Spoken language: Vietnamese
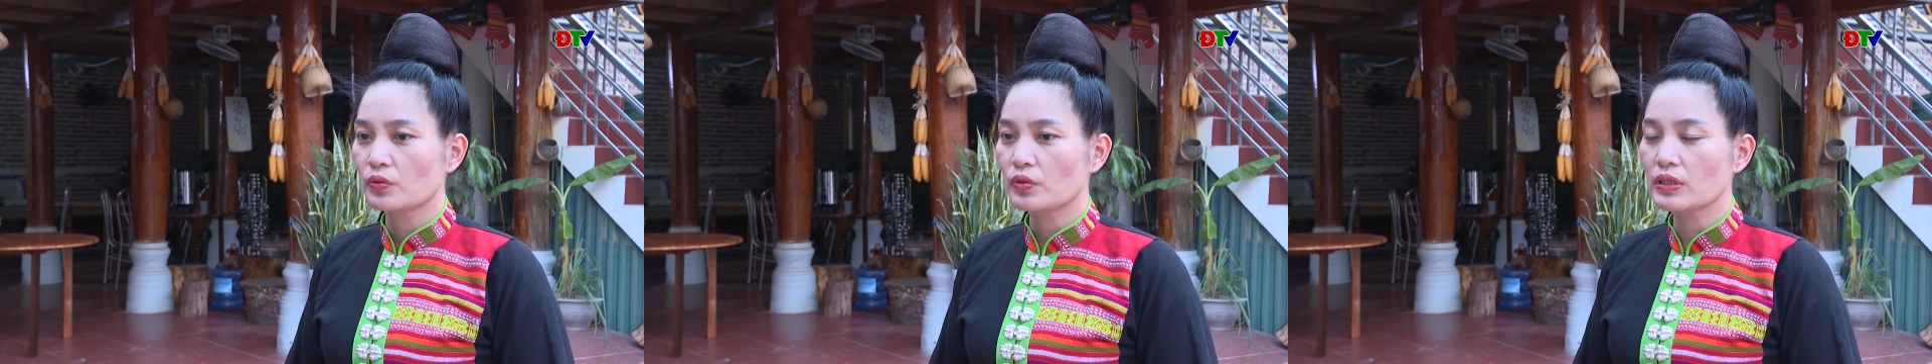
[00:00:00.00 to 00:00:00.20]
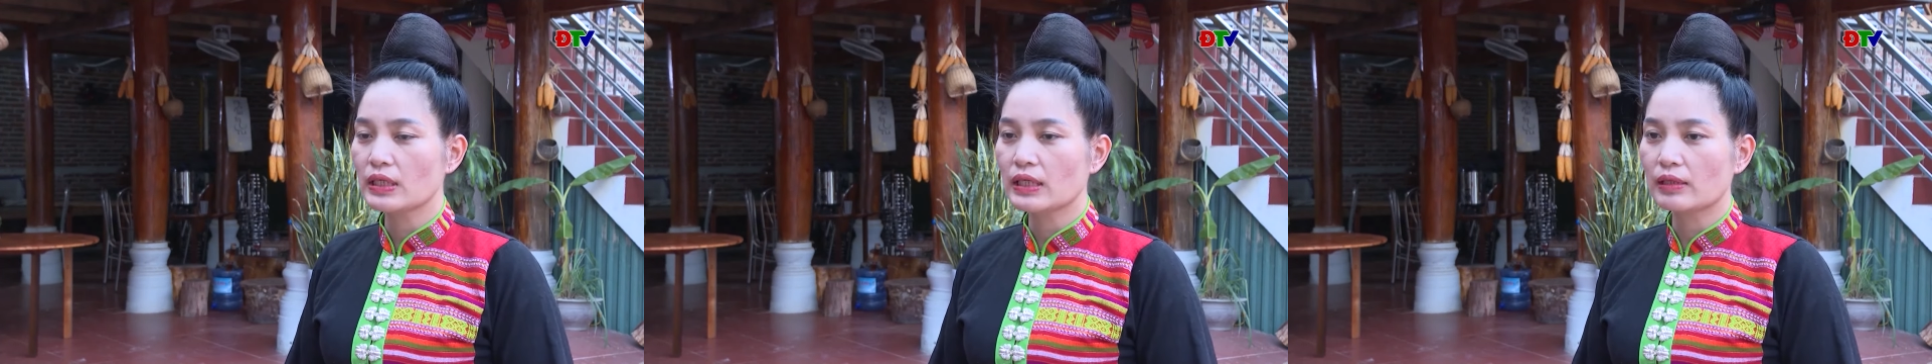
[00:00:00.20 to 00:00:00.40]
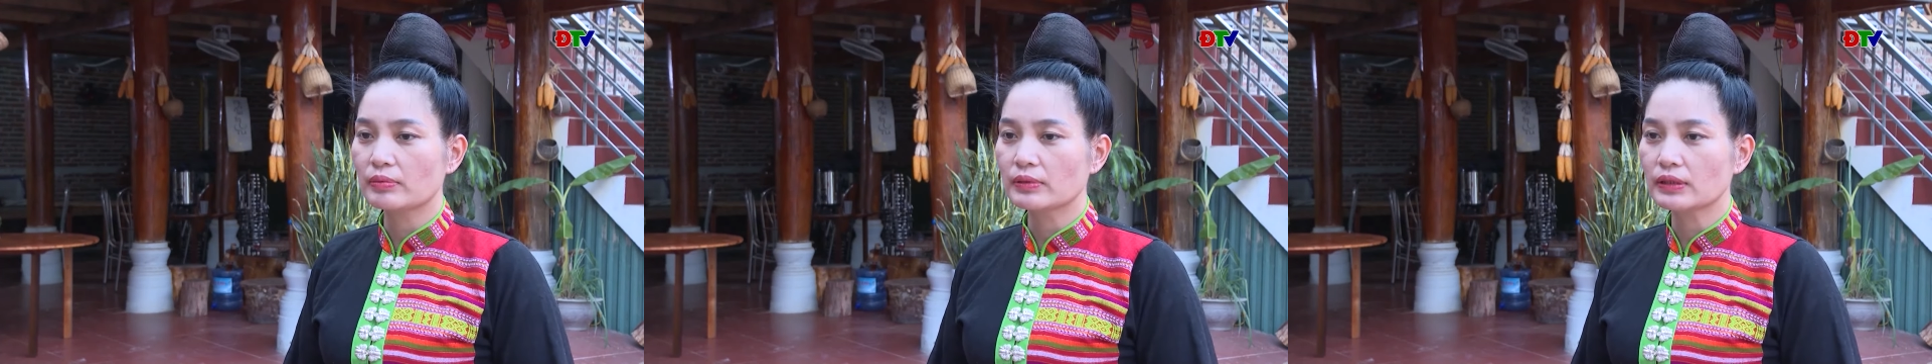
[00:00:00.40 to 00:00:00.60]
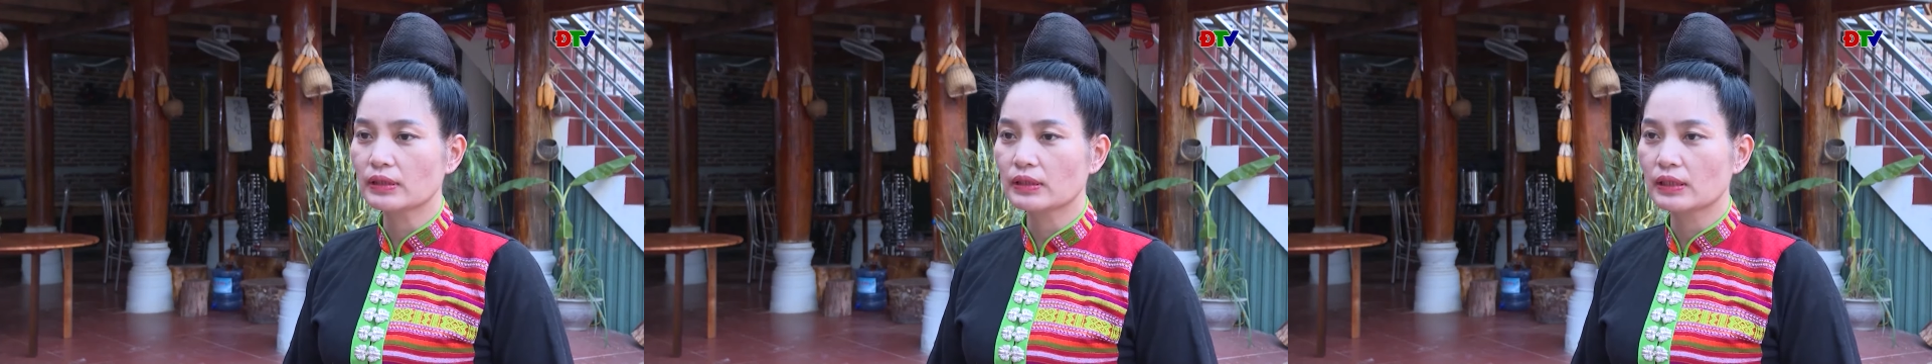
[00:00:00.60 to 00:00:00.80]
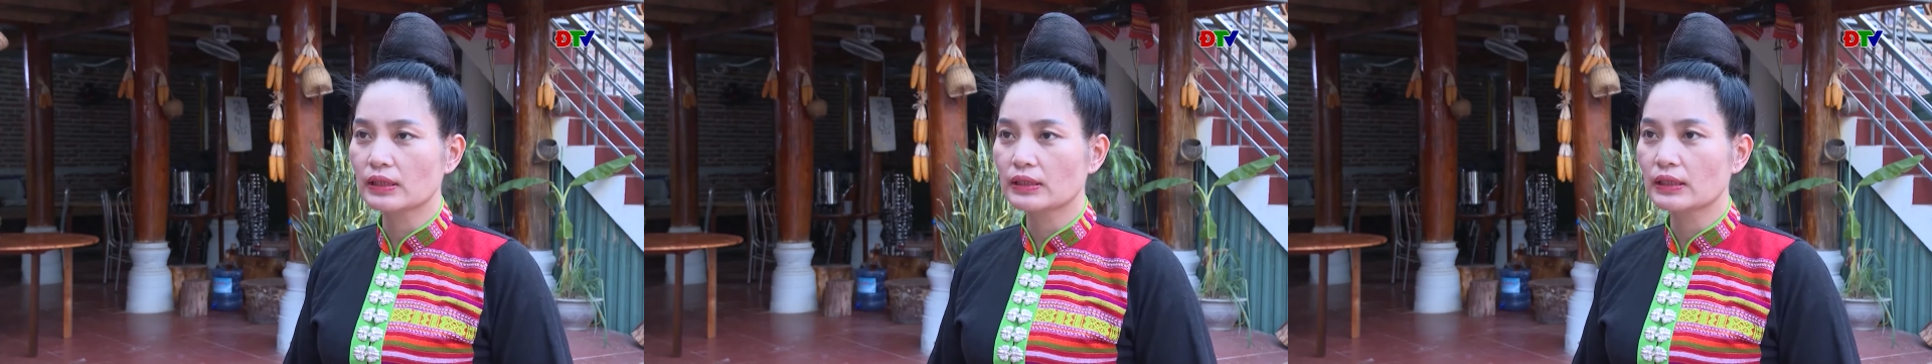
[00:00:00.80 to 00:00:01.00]
Tuy nhiên là bây
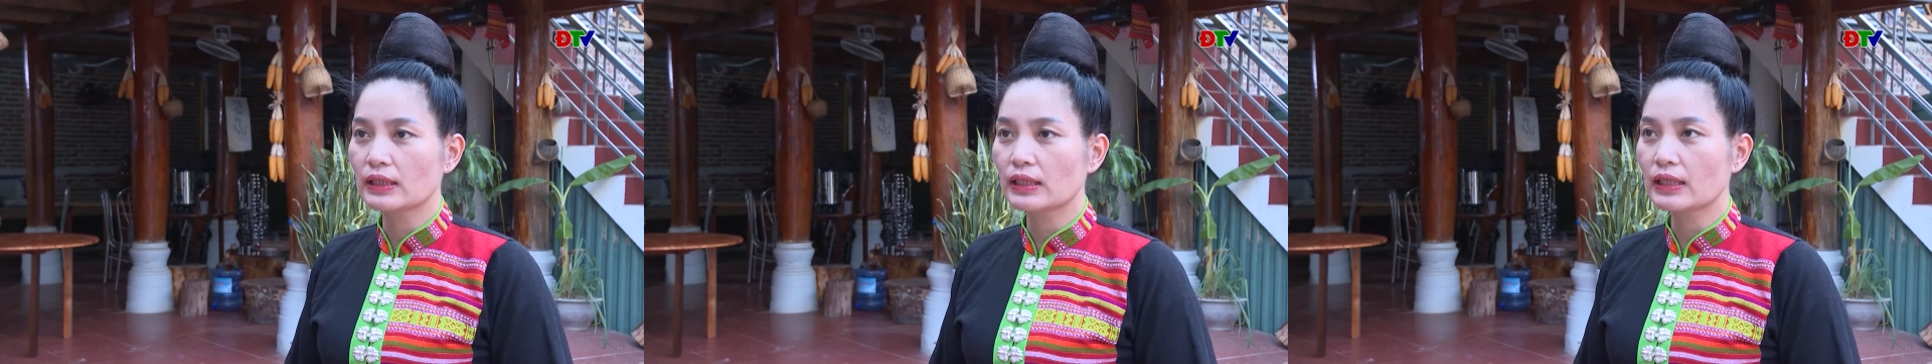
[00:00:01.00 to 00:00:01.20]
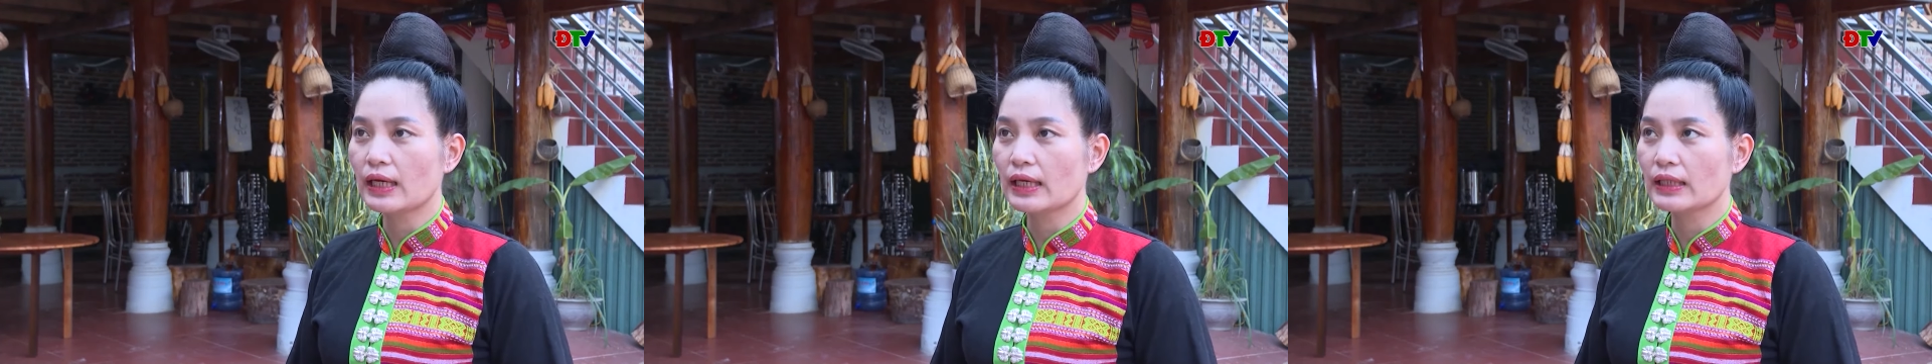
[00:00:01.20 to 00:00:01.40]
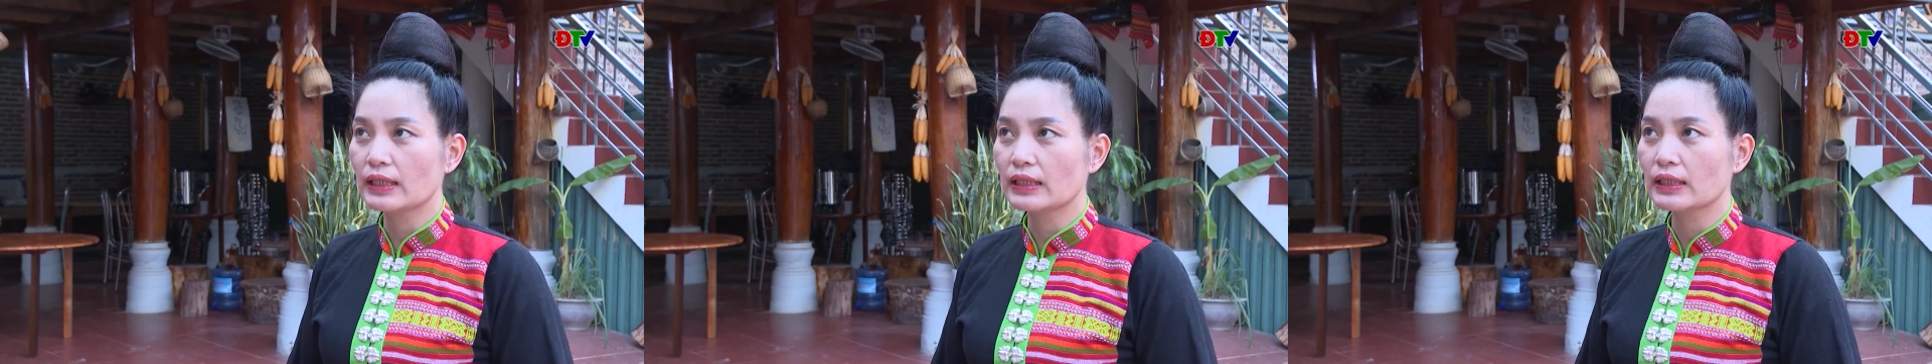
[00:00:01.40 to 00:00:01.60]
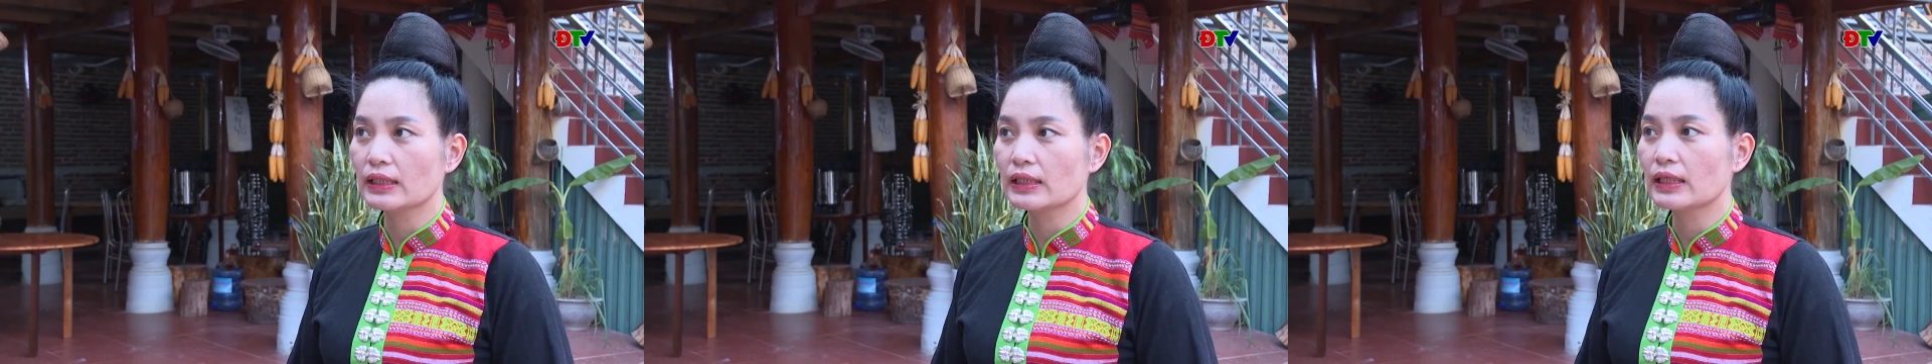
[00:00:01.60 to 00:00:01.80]
giờ những cái ngày à,